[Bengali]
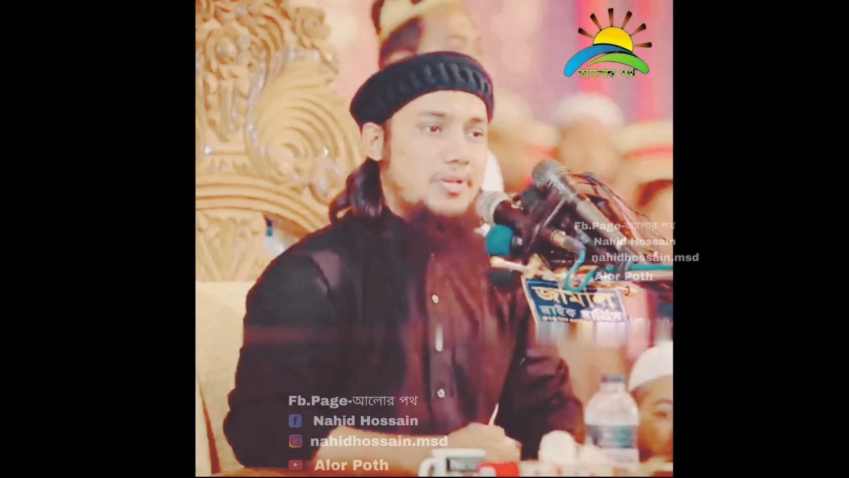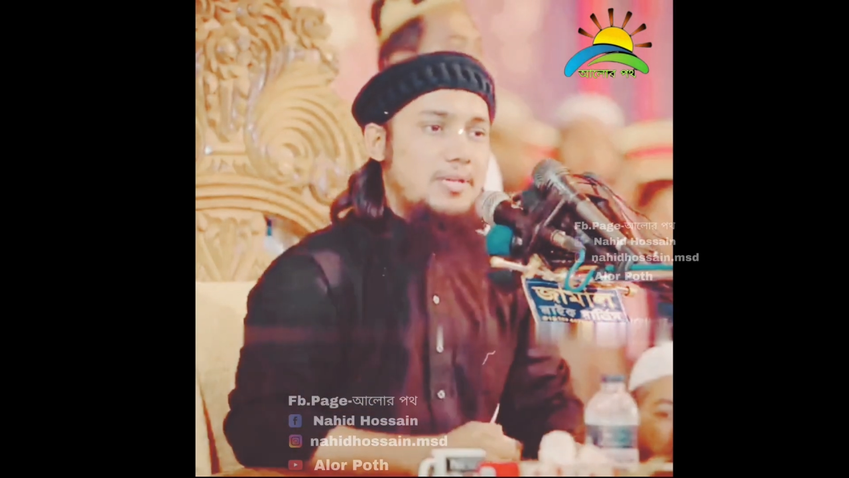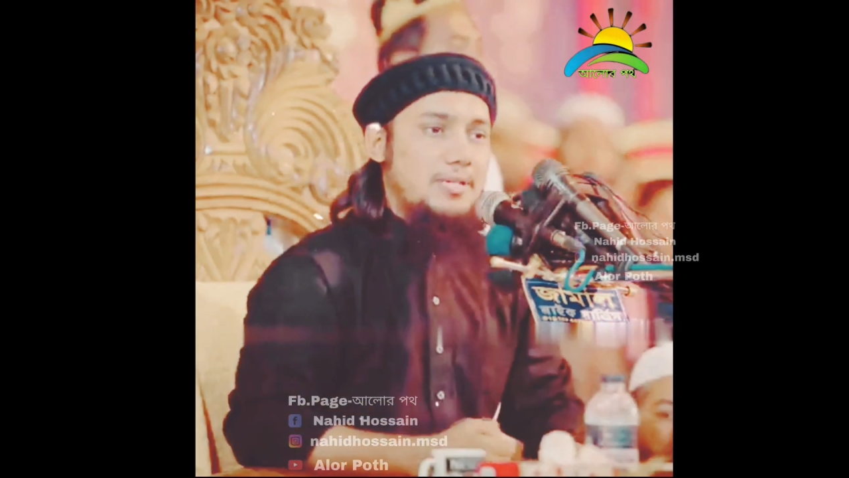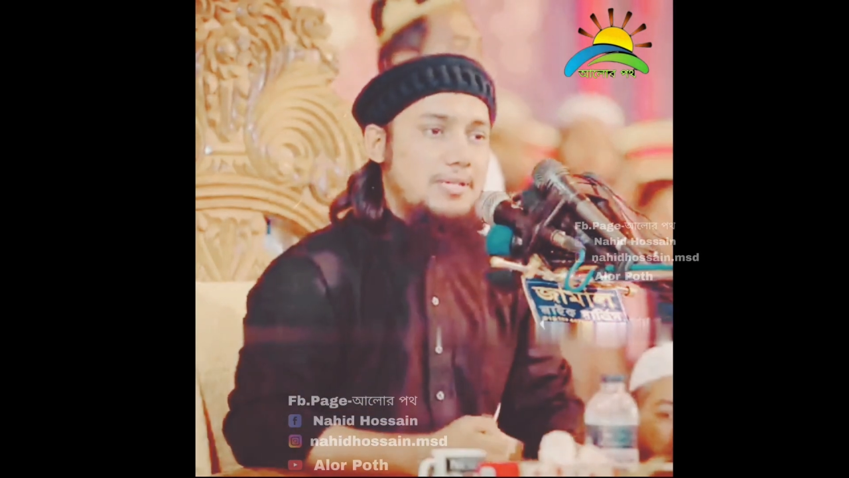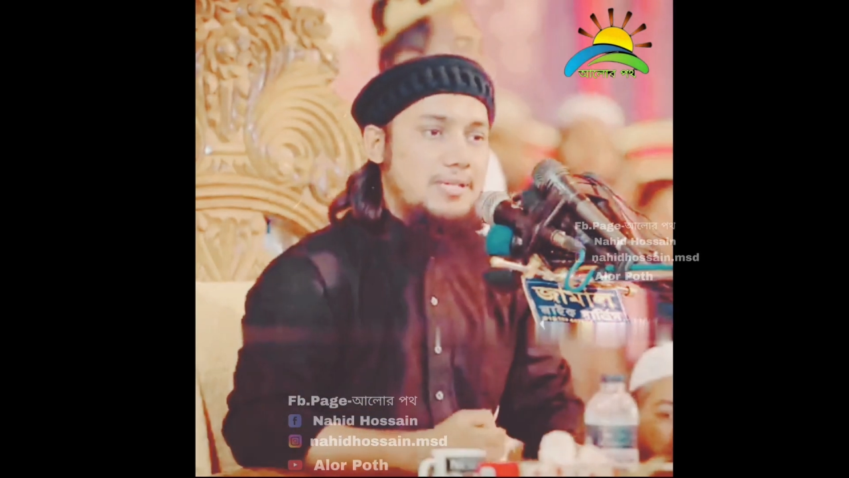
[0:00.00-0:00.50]

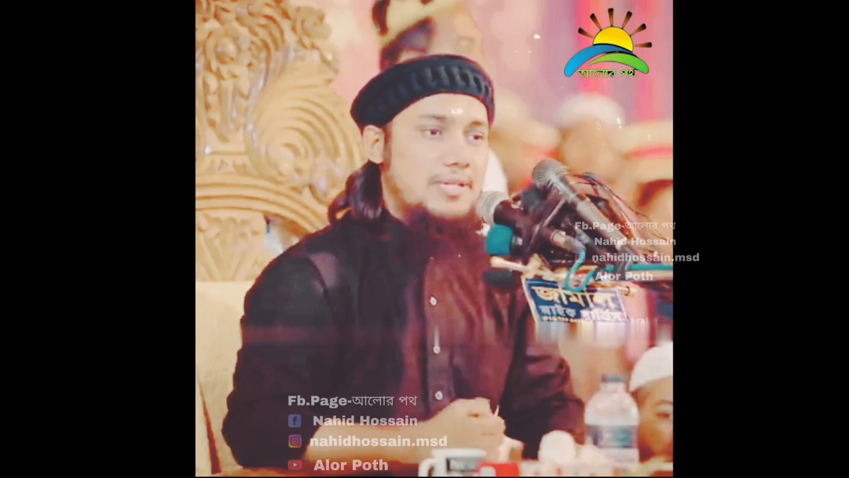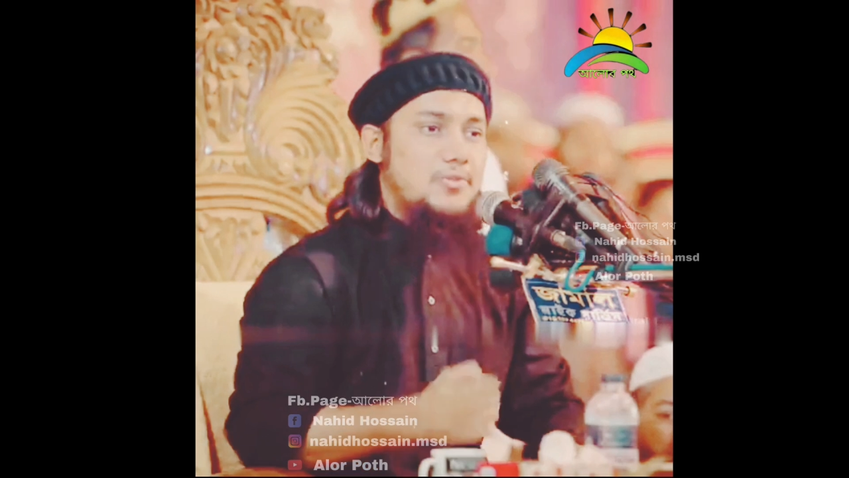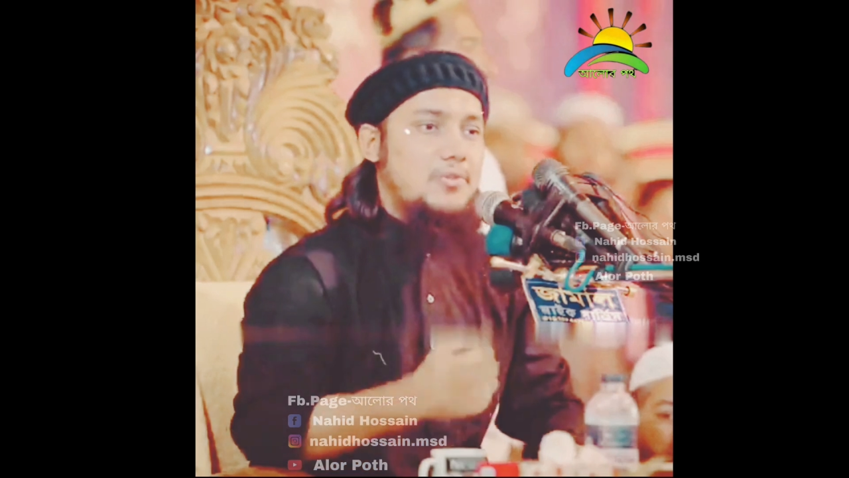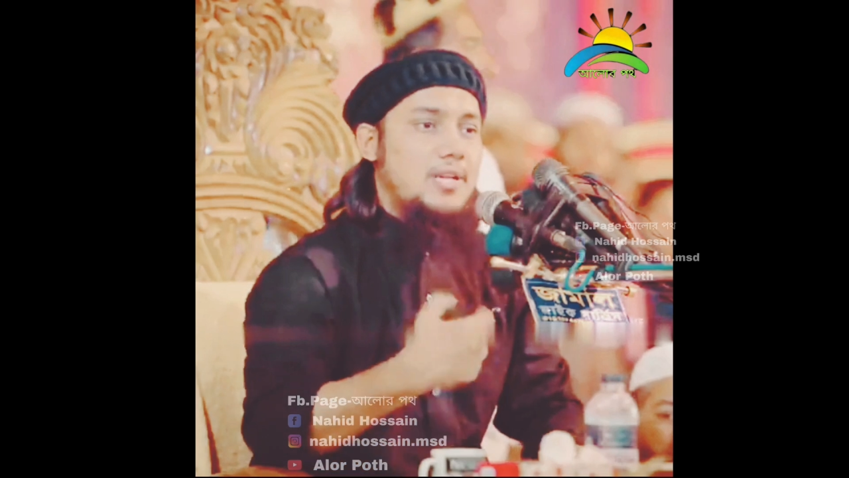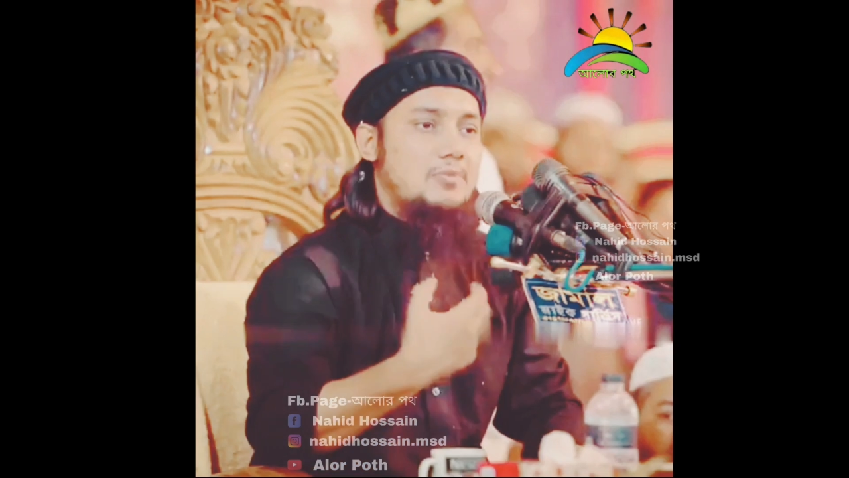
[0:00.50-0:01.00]
বলি
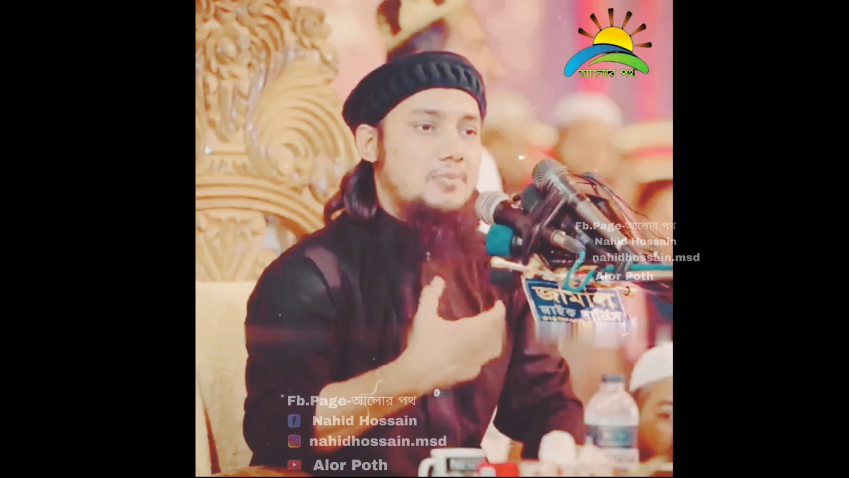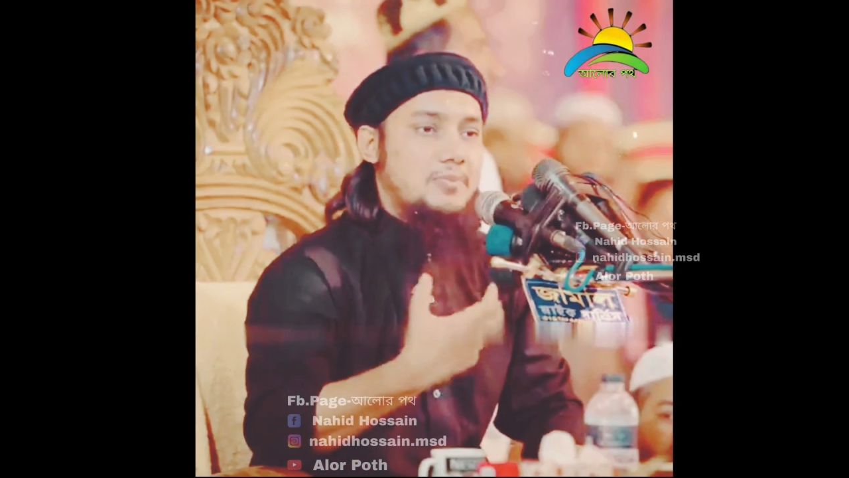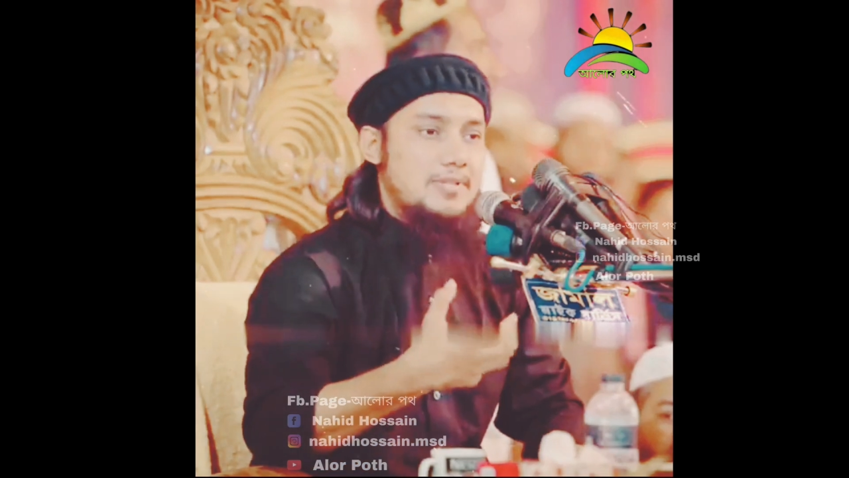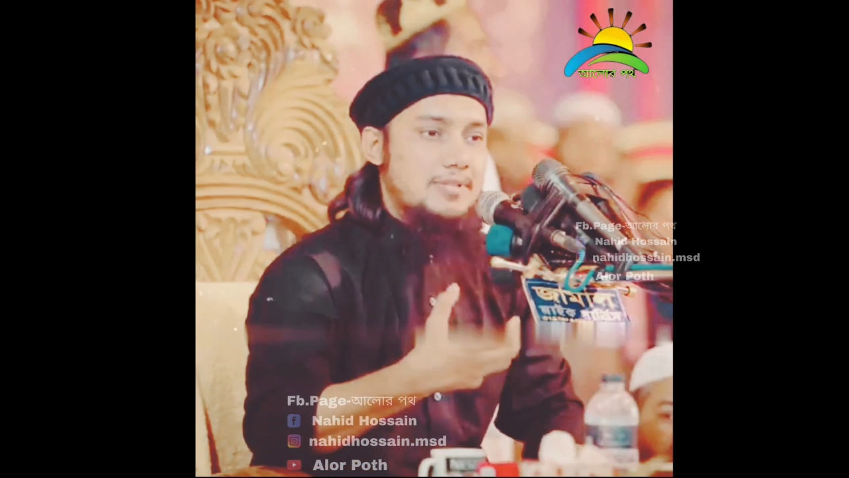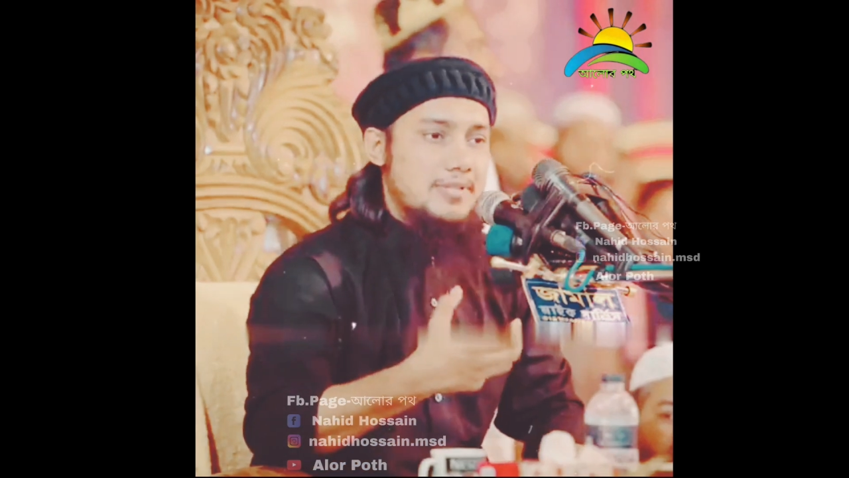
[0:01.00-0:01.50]
নিউক্লিয়ার
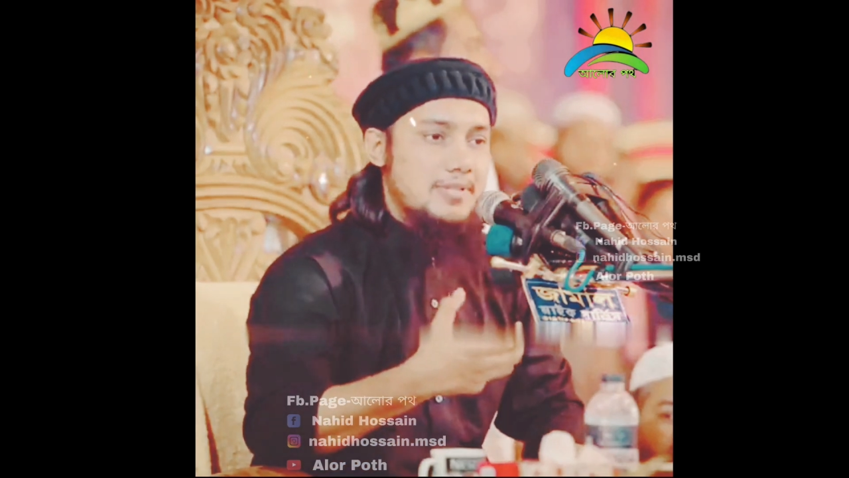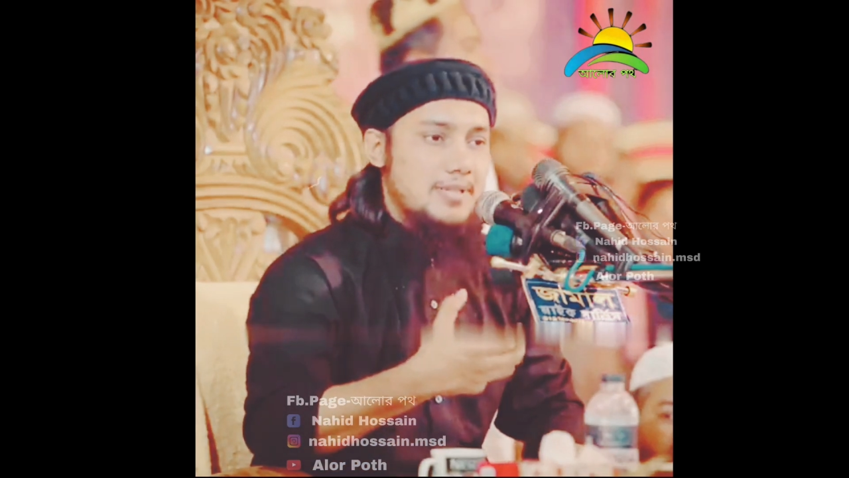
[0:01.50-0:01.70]
ওয়েপেন্স